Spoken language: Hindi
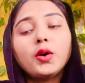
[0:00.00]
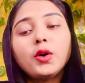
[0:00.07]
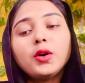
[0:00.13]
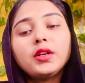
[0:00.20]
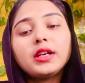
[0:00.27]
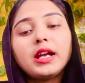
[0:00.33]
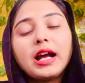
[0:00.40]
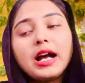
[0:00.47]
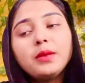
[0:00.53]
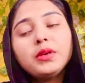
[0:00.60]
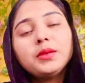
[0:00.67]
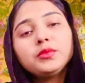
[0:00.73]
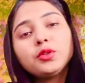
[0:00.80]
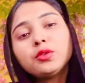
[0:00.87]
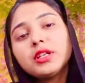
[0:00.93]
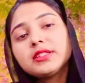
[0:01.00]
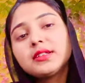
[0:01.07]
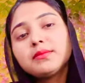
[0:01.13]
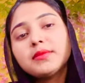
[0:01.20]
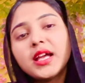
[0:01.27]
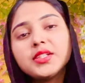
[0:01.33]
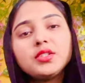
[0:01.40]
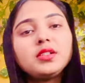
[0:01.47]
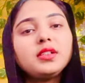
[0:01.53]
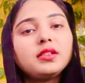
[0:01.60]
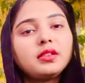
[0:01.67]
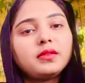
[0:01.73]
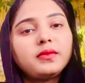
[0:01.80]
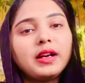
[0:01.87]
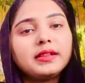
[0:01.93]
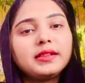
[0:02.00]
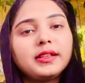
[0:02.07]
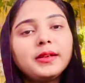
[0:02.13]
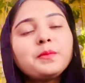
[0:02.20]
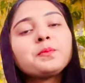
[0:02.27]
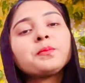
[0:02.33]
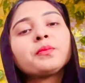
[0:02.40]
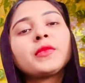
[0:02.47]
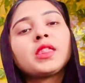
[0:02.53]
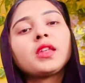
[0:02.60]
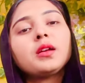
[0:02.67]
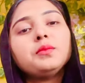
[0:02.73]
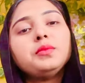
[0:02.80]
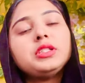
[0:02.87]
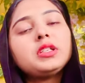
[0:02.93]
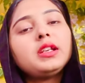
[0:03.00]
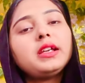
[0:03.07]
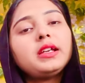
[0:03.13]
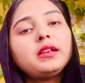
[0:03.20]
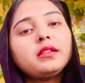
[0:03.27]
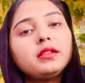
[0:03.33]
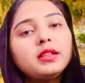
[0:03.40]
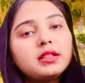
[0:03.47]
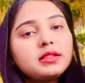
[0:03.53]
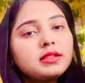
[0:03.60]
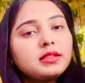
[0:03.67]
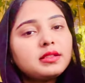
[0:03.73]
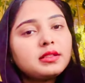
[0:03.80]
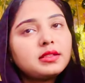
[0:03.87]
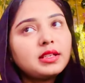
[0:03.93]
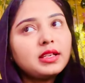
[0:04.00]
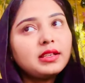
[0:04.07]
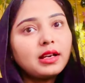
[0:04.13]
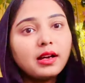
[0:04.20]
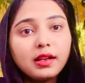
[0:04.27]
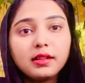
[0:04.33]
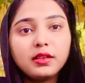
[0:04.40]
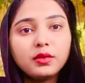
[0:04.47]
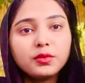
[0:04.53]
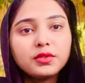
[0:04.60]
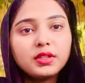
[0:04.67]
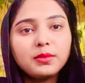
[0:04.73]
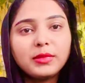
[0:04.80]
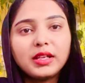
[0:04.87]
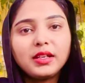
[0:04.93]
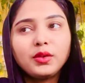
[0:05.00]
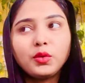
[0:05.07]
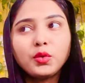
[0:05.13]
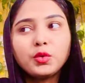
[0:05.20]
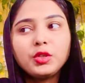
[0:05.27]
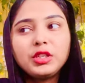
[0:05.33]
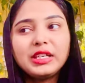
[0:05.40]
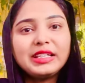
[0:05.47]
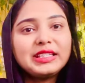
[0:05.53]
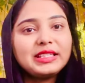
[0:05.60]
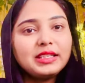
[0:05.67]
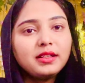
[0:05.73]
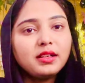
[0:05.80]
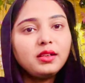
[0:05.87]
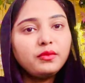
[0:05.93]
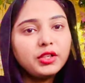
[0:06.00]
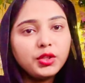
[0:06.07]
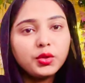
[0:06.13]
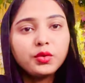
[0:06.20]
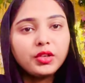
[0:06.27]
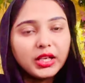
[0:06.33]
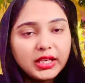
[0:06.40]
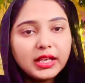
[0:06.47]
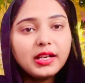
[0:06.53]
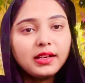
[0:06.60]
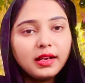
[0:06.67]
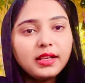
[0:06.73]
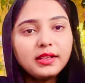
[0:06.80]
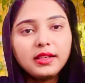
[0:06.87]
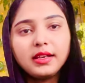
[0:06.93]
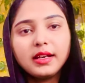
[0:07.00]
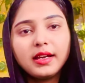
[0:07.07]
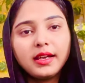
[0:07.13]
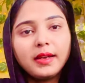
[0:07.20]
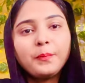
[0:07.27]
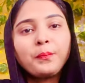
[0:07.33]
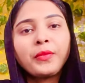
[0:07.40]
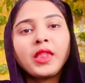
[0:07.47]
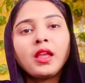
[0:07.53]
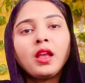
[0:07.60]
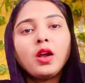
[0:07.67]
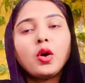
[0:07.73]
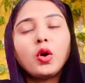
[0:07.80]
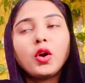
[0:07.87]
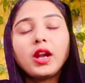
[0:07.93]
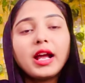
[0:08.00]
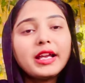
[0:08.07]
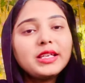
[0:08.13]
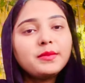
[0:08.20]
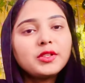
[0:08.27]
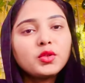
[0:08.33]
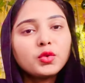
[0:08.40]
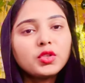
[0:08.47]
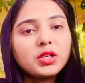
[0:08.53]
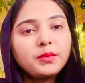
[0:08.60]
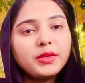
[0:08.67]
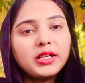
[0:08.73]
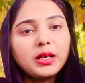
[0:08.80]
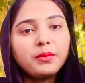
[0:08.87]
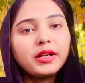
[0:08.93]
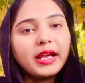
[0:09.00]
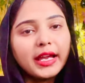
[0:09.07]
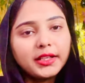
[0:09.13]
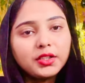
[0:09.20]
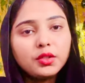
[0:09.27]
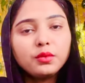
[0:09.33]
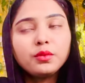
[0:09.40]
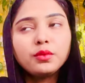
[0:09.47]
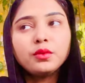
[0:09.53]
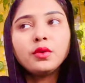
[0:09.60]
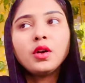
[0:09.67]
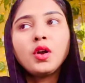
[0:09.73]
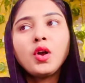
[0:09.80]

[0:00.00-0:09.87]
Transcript: और अब हम थोड़ा सा मैजिक की तरफ आते हैं पिछले 10 से 11 दिनों से मैंने कोई एक सिंगल वीडियो क्रिएट नहीं किया है और ना ही मैं सोशल मीडिया पर एक्टिव हूँ